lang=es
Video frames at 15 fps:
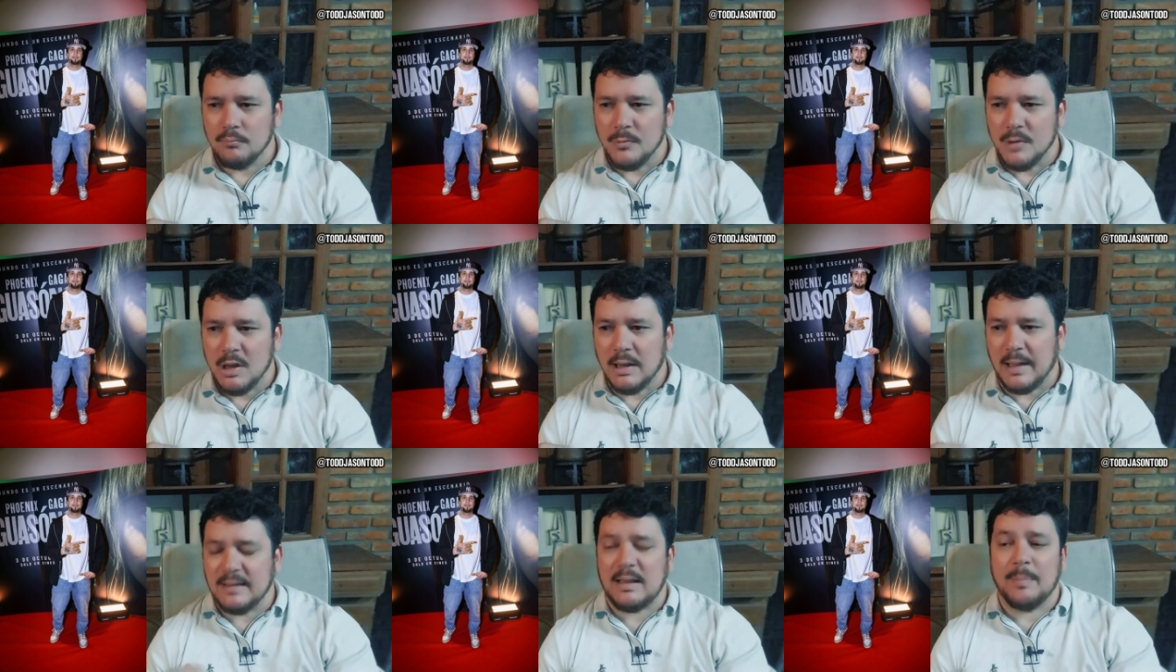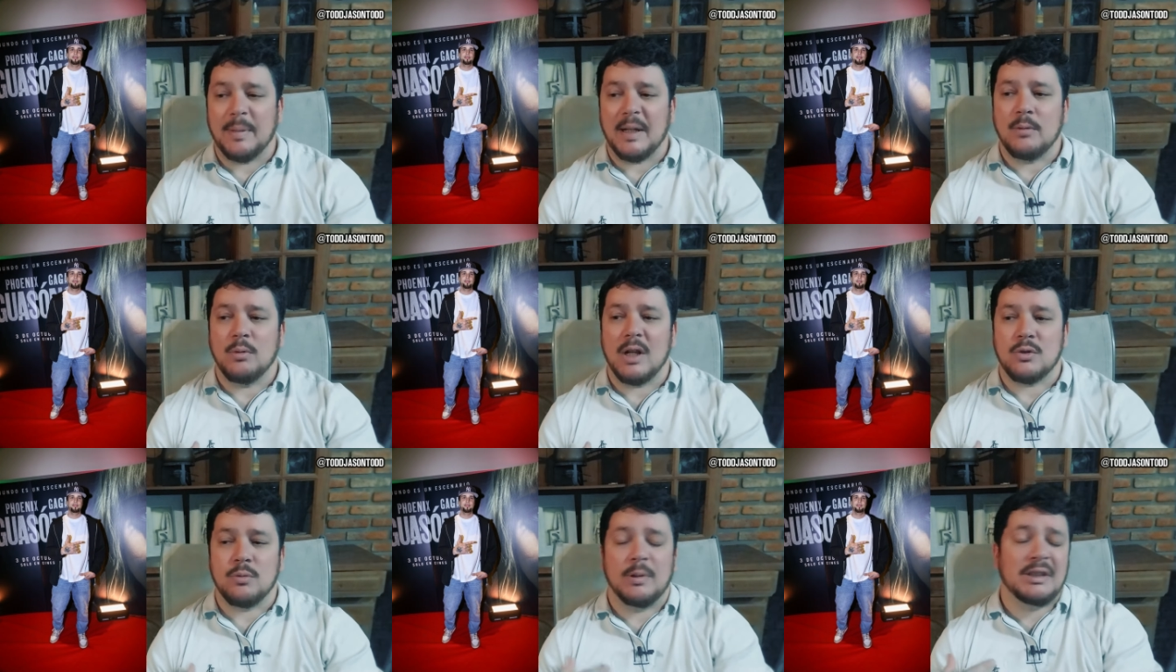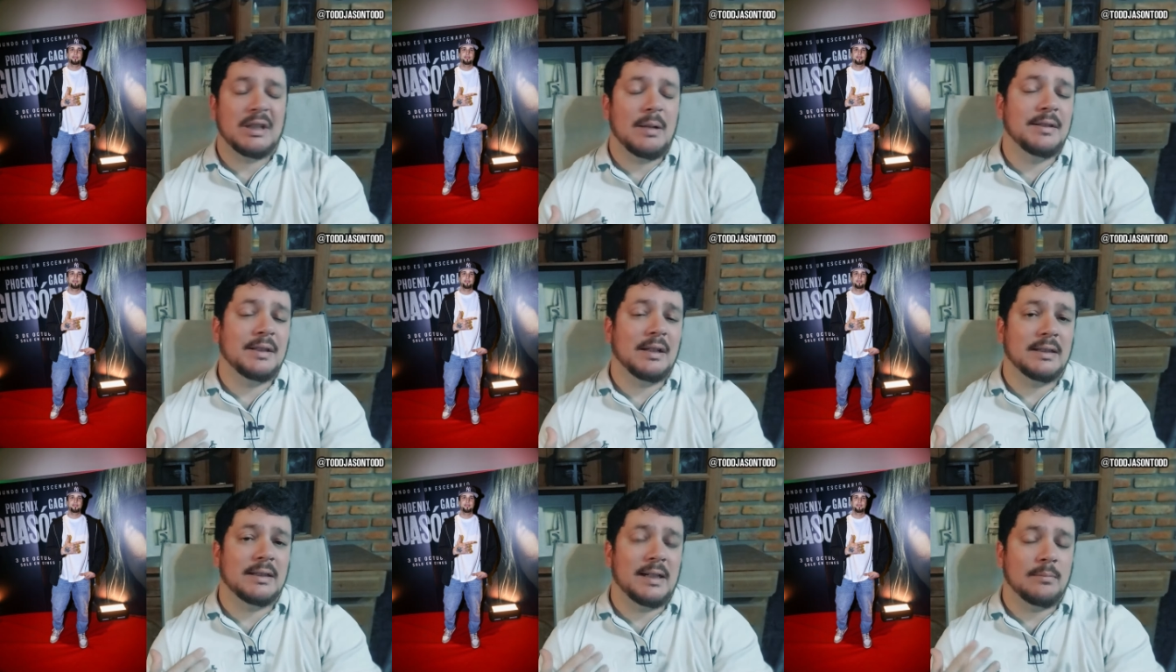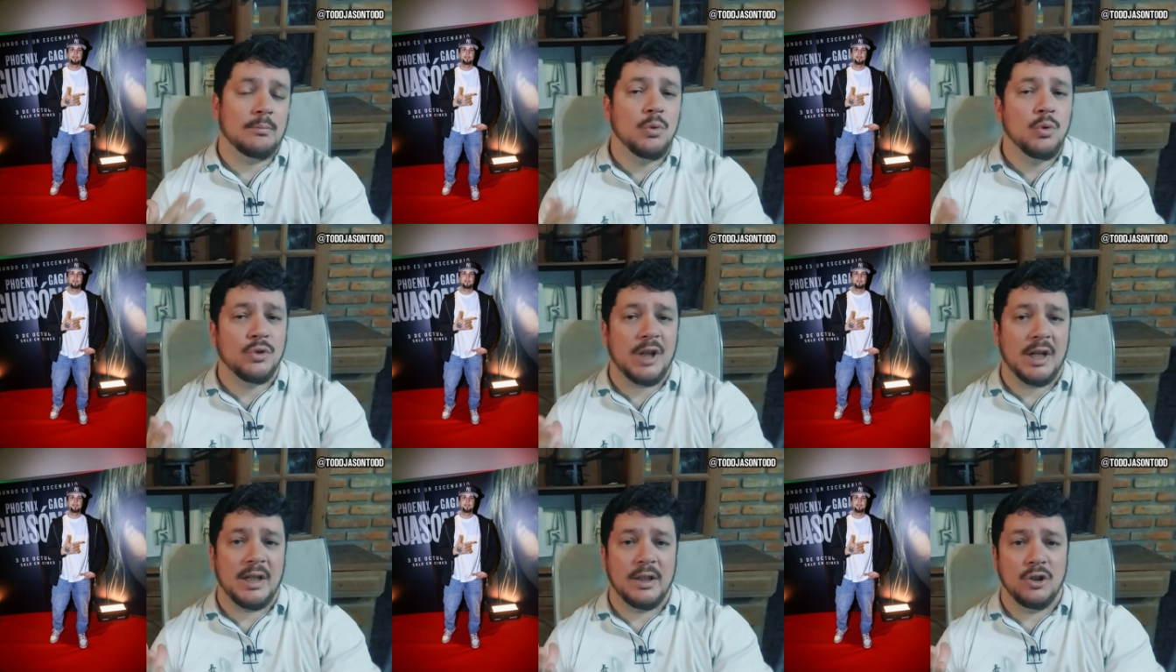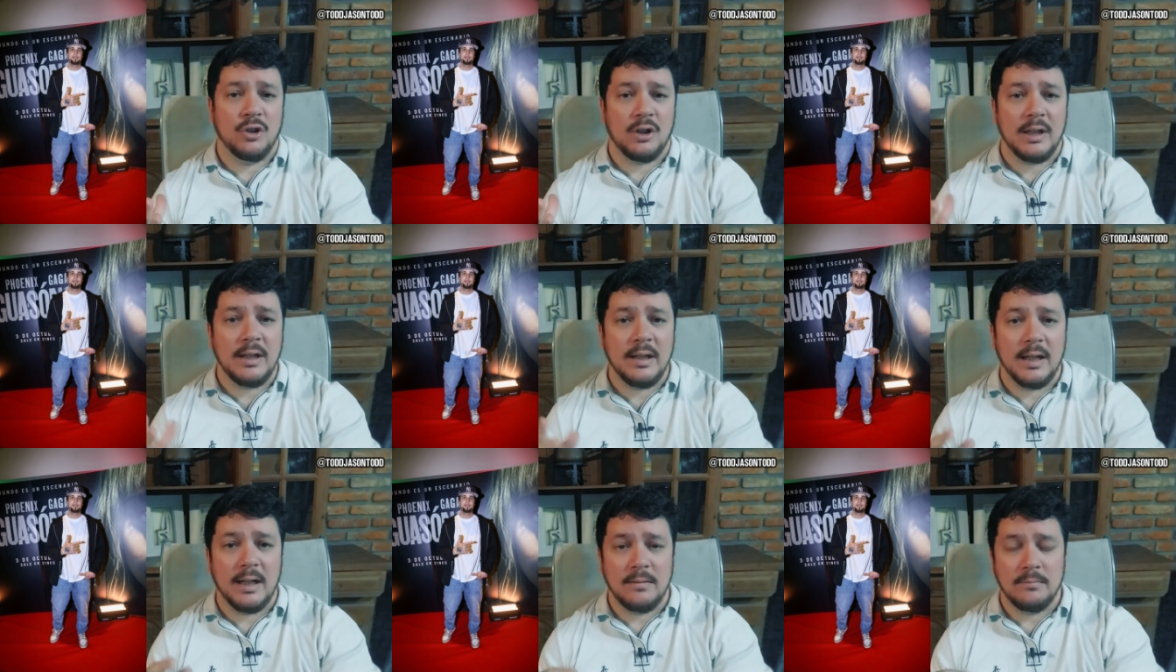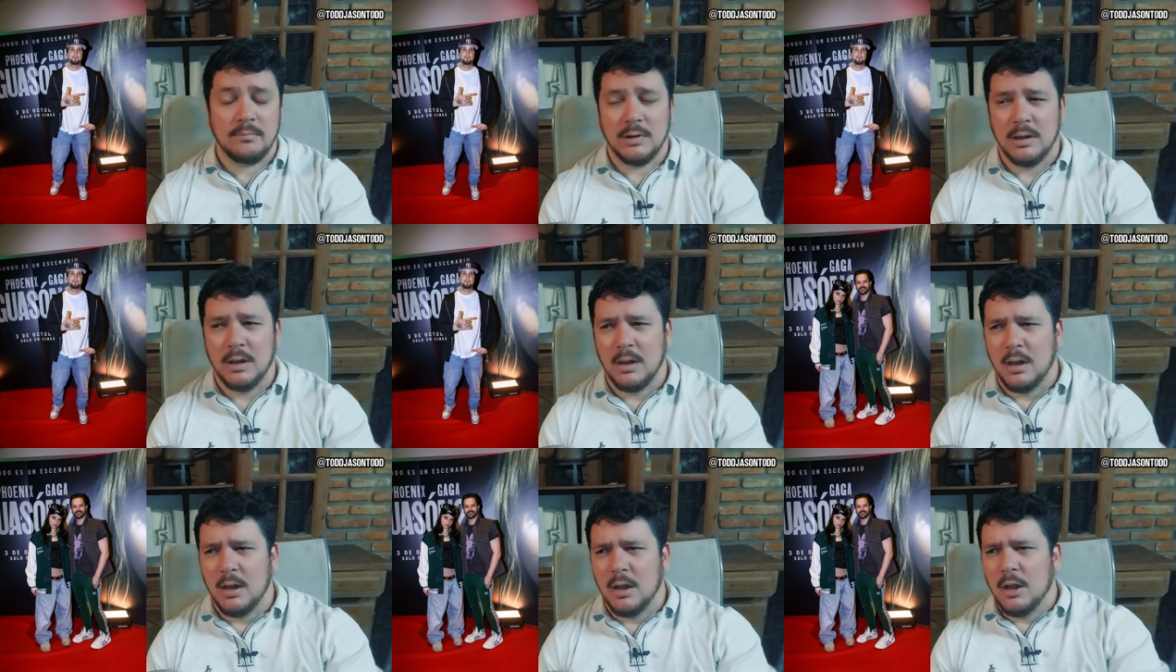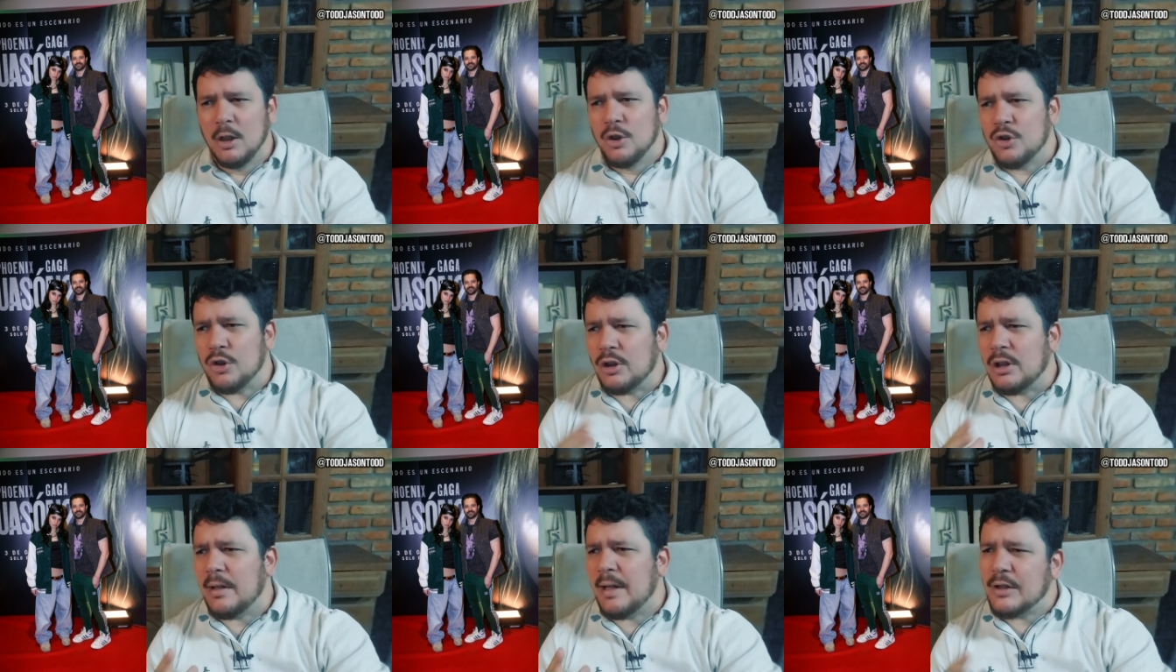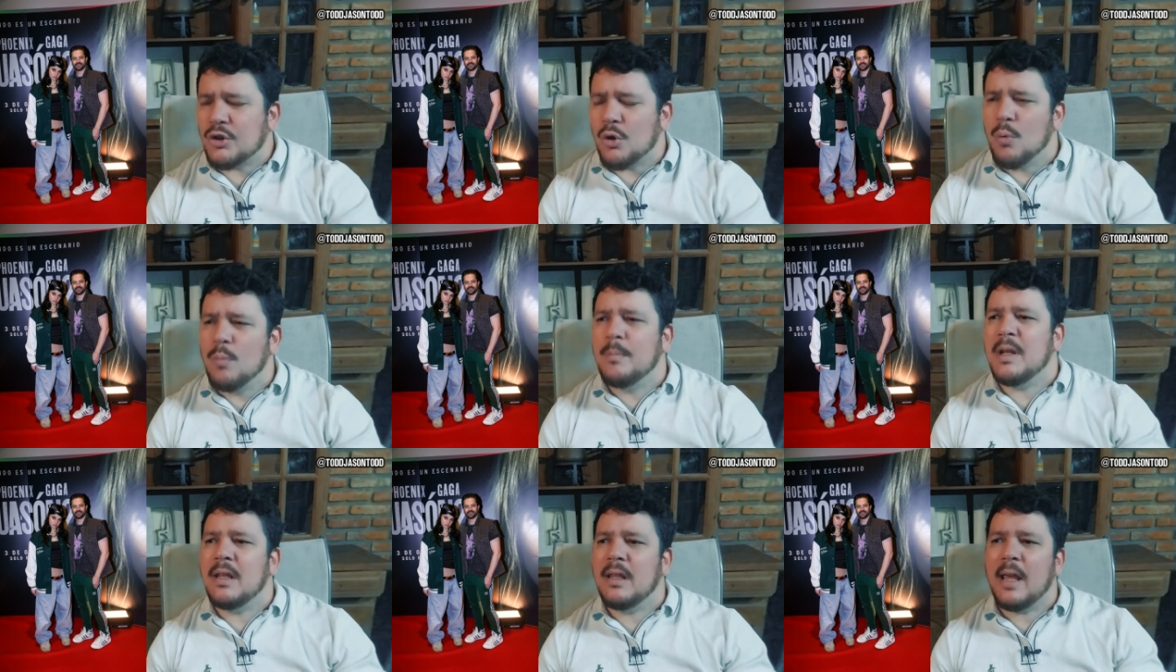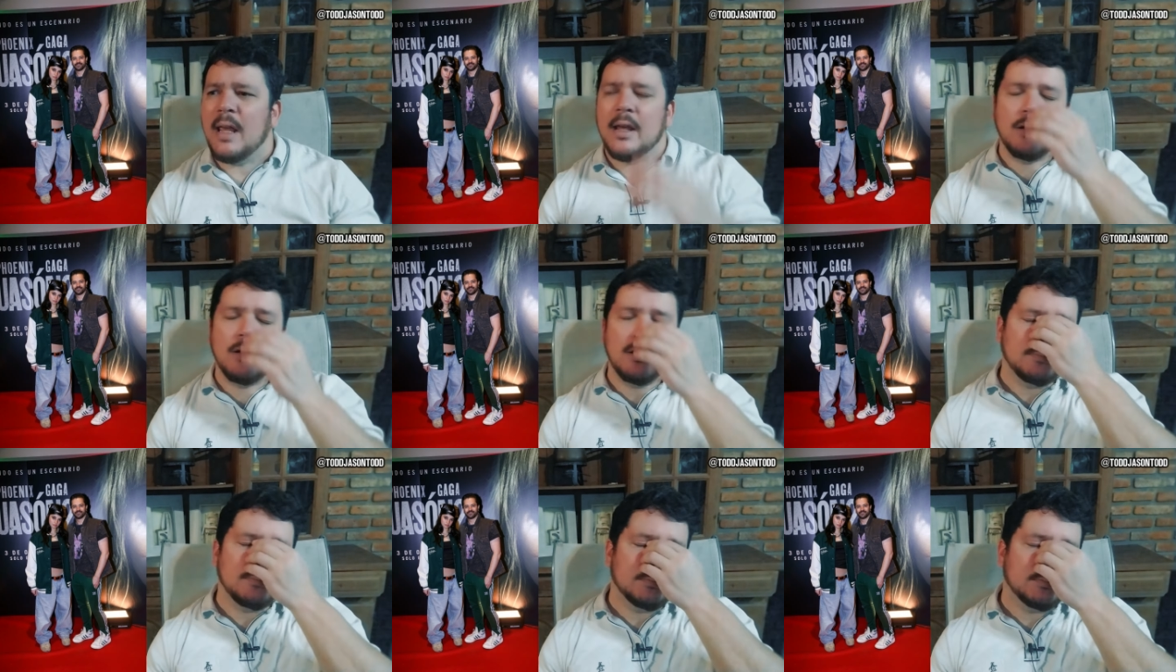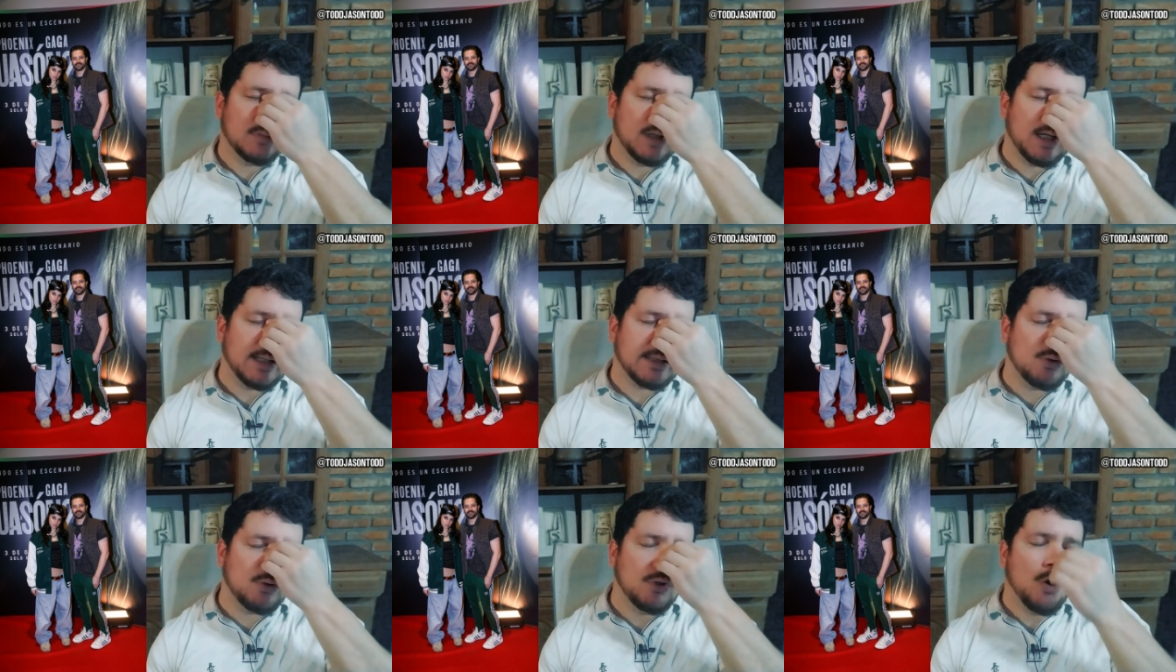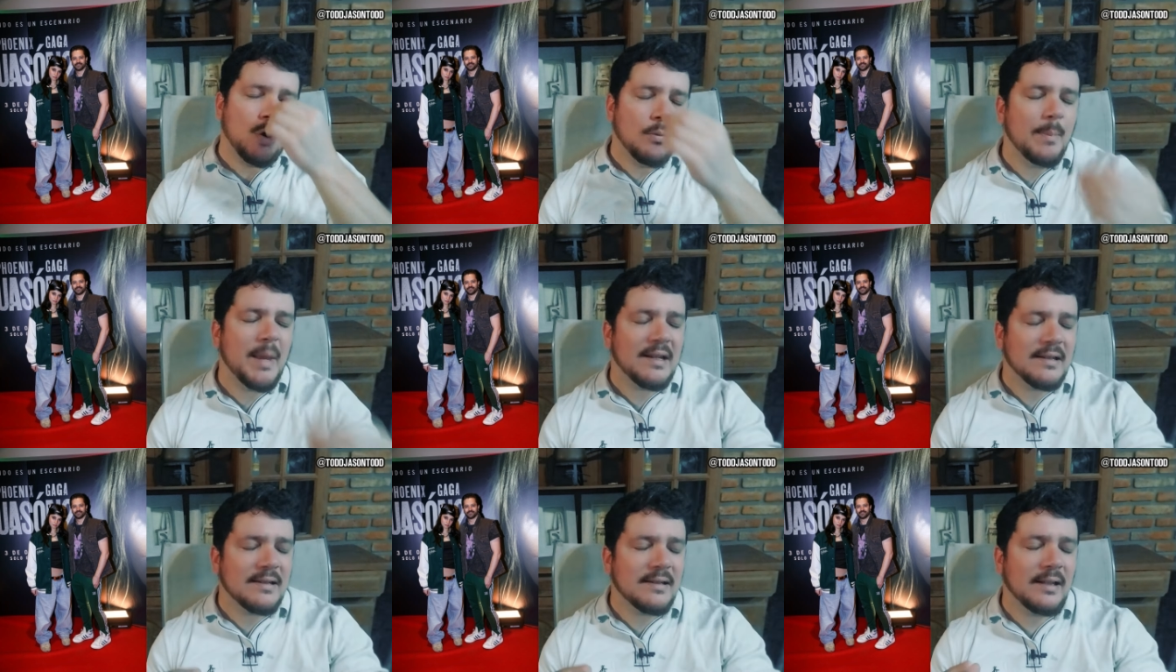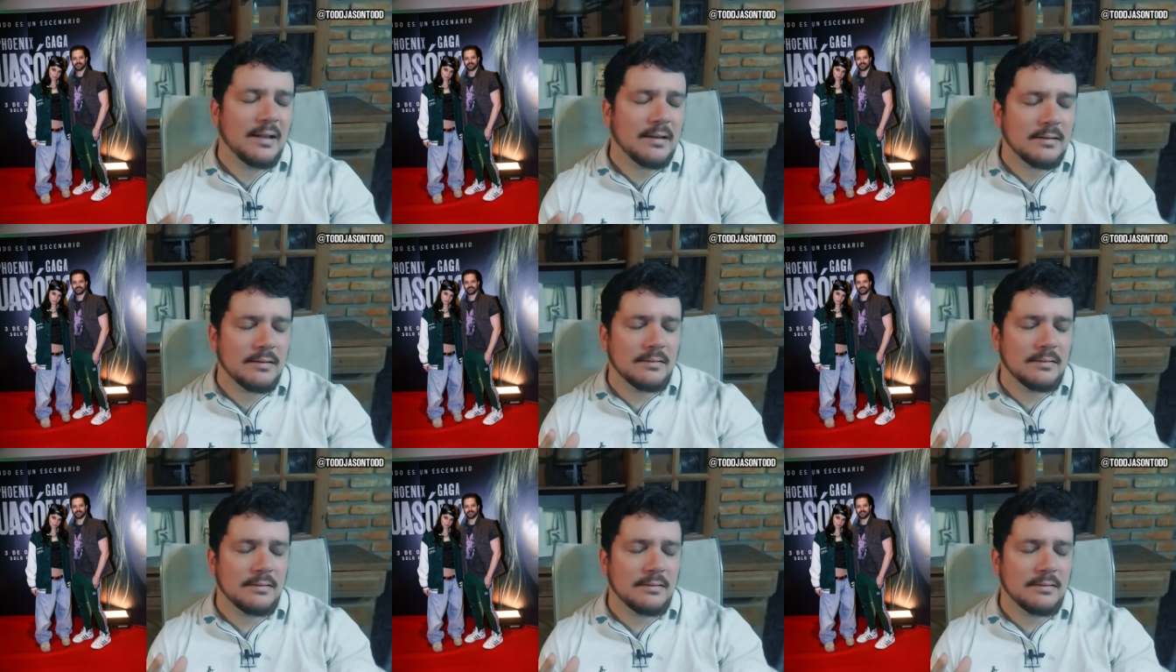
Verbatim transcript: que esta película supuestamente va a tener mucha ideología, yo te había hecho un video hace unos meses